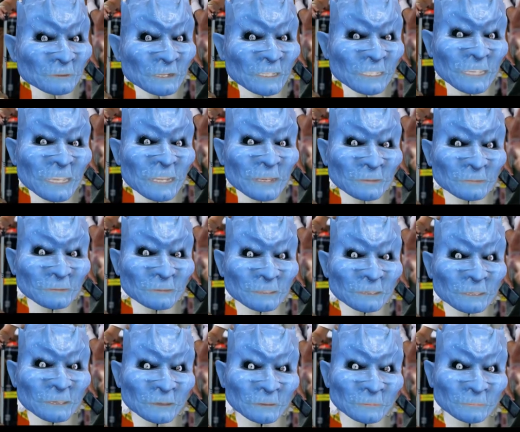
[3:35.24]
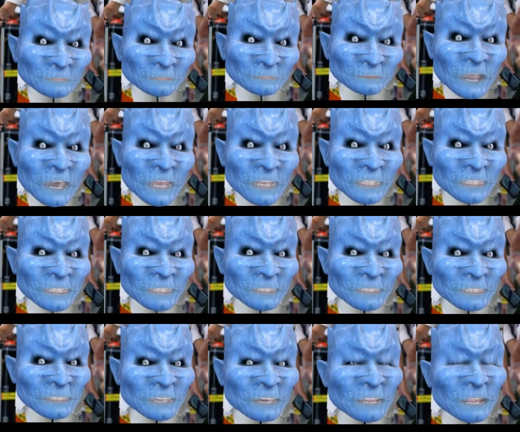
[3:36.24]
persen. Bali
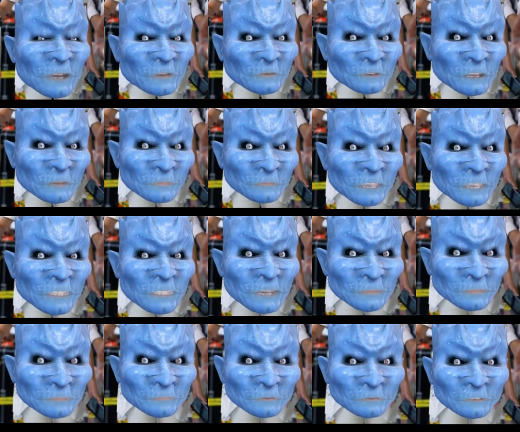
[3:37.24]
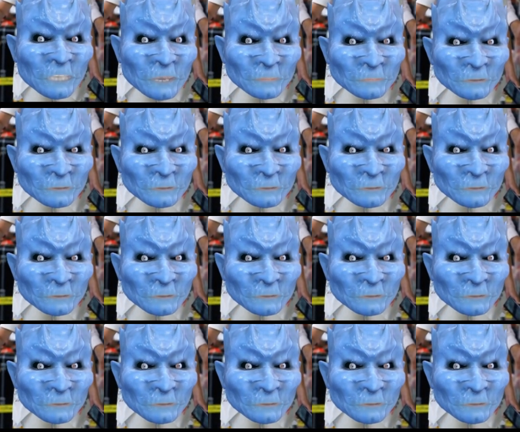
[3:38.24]
secara luar biasa mempunyai